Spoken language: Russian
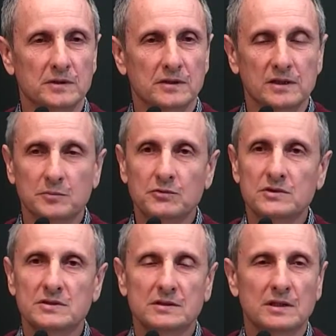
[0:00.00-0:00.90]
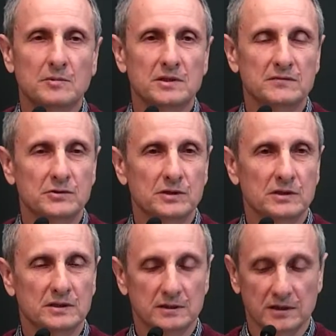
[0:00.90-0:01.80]
и пусть там они все это
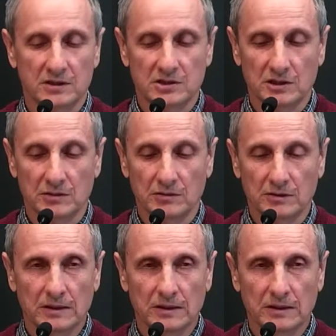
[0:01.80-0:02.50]
дело решают.